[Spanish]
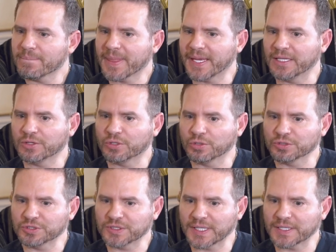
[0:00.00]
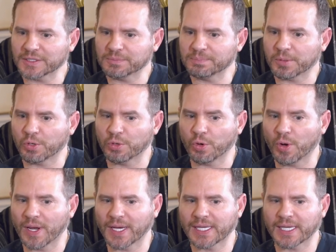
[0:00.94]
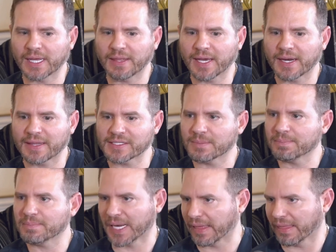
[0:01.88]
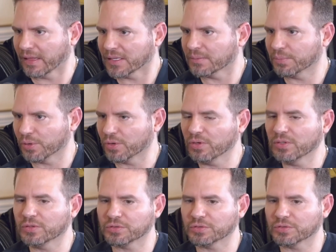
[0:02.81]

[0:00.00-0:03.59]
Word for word: Entonces, pero no la quería dejar desamparada tampoco.